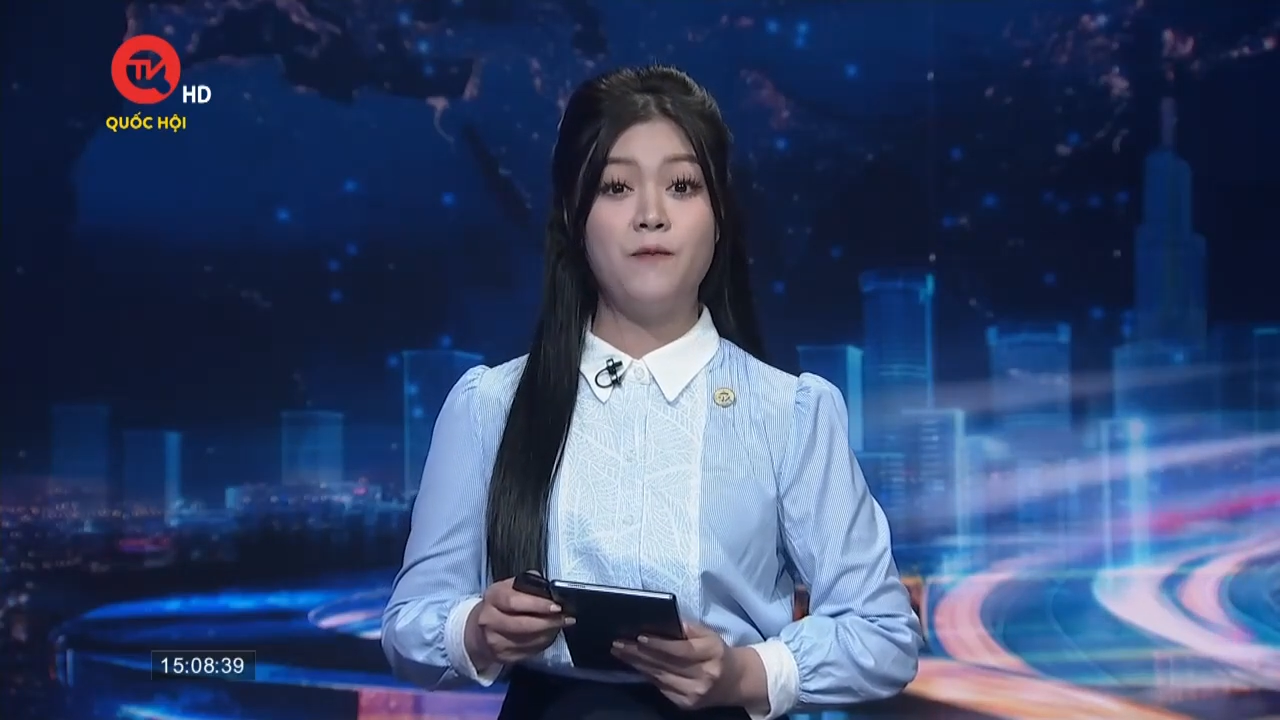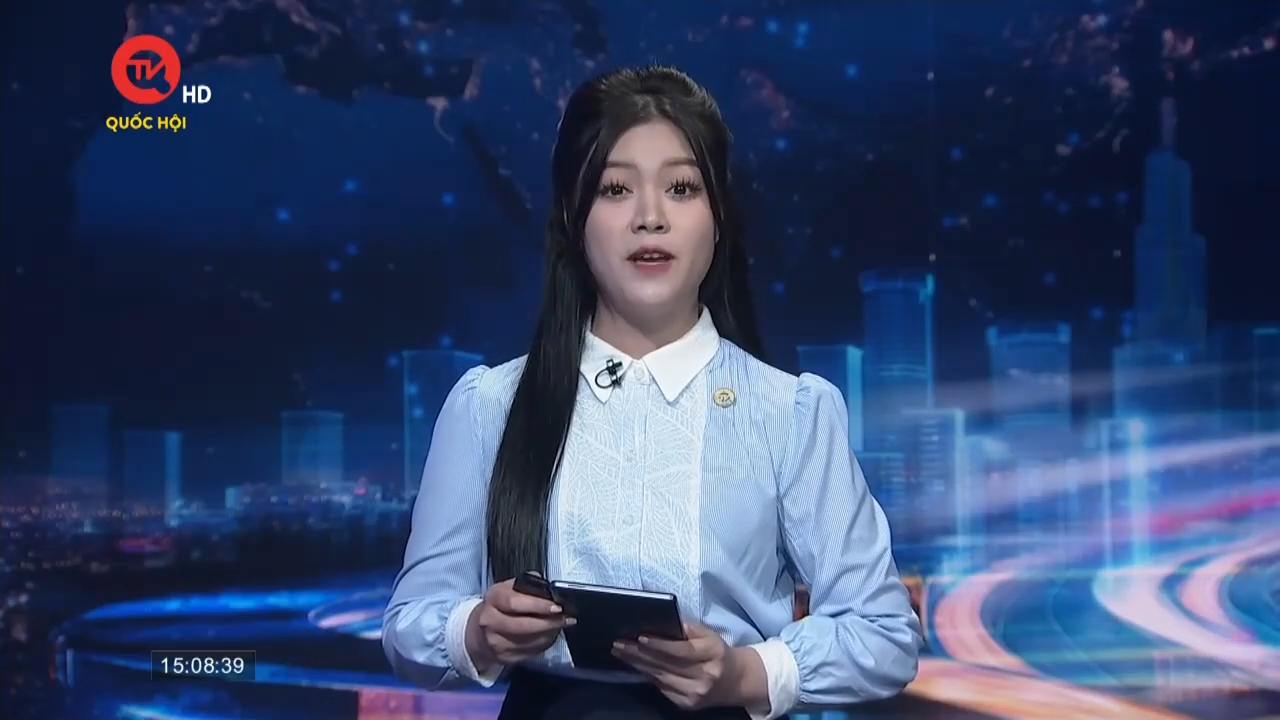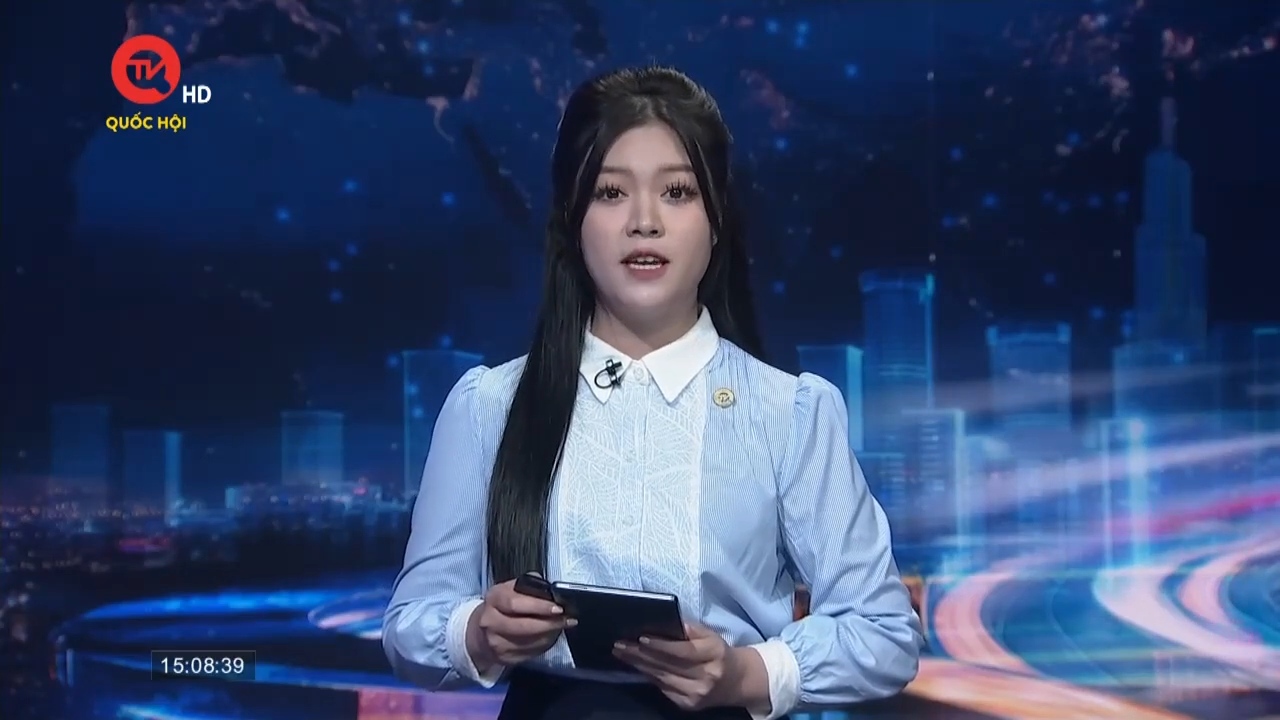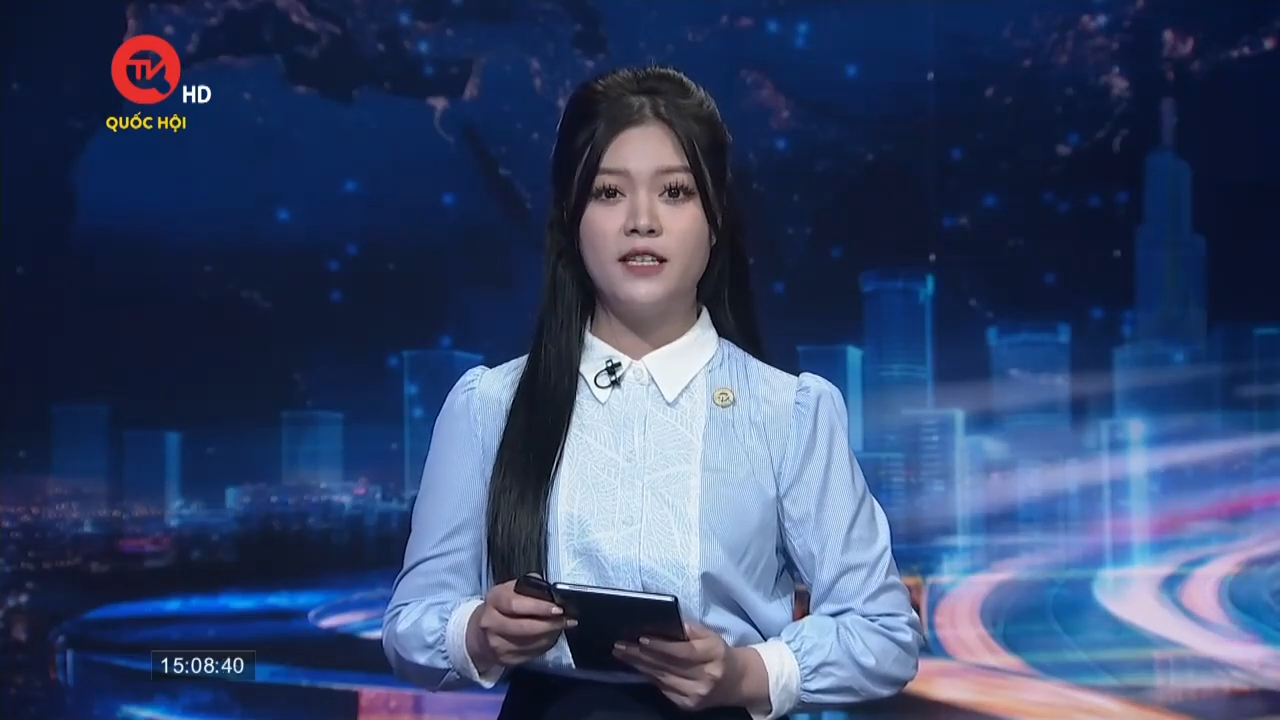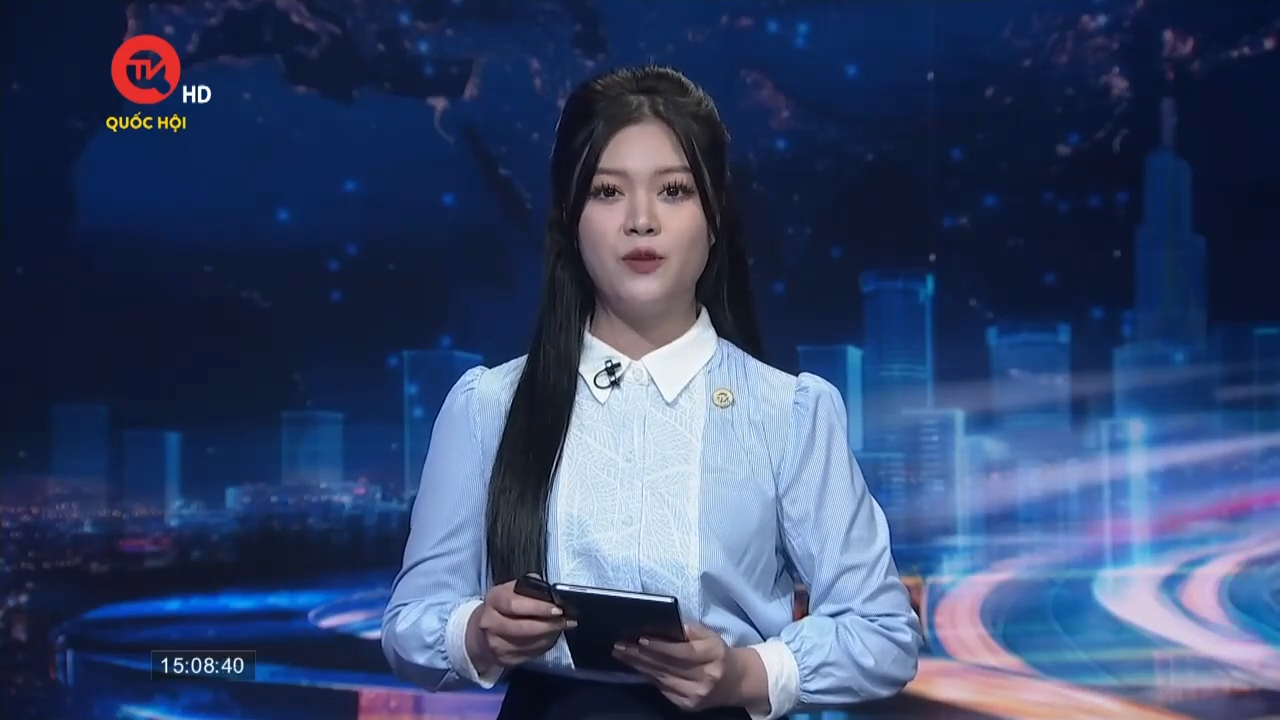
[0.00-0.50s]

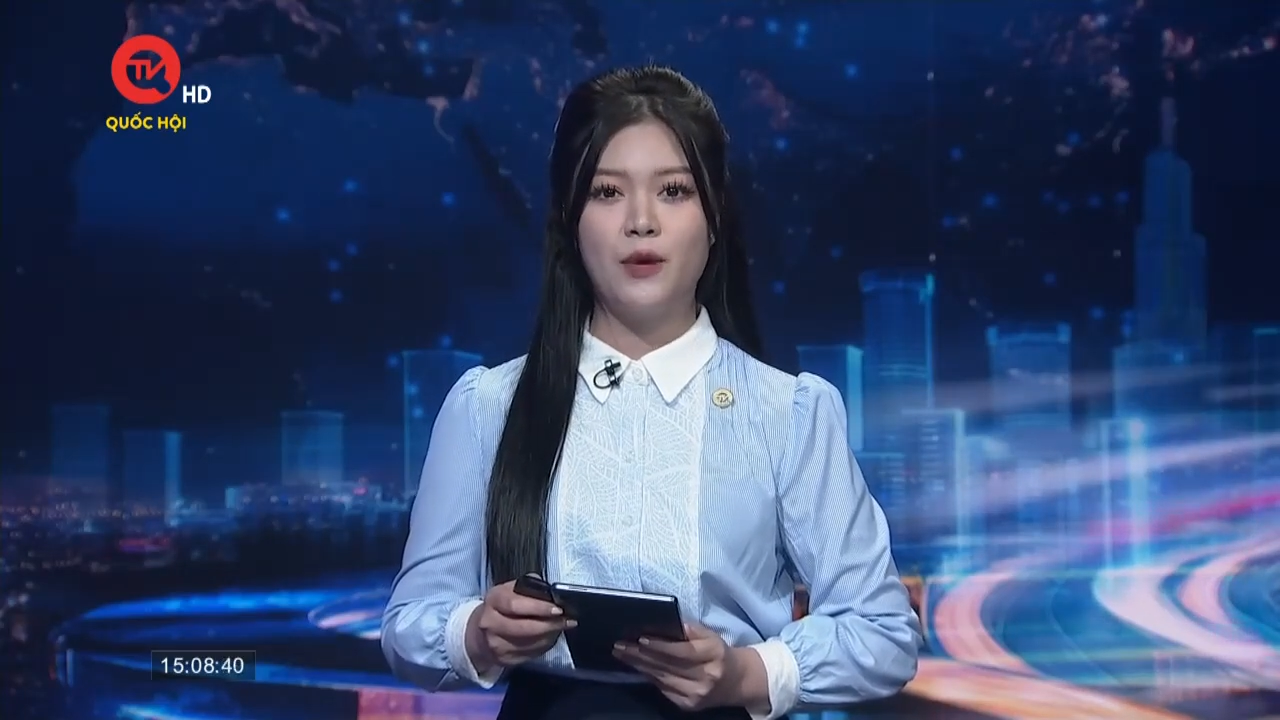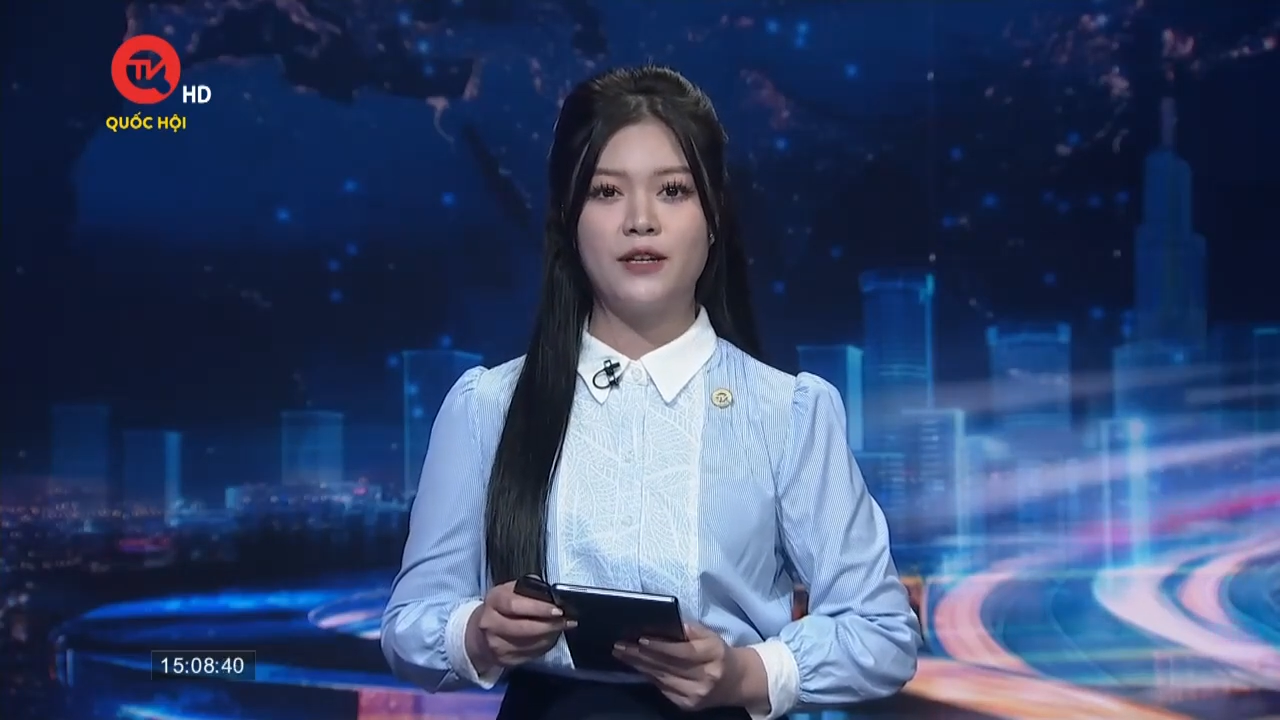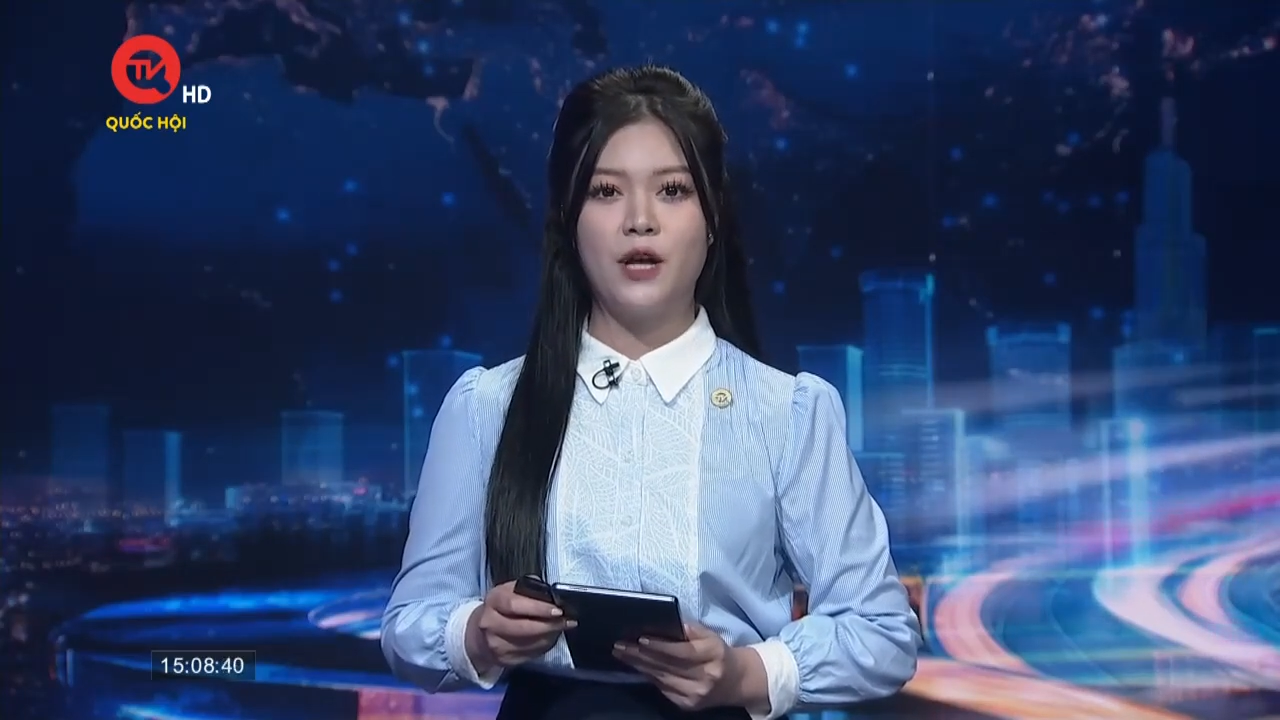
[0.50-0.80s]
viên địa chất toàn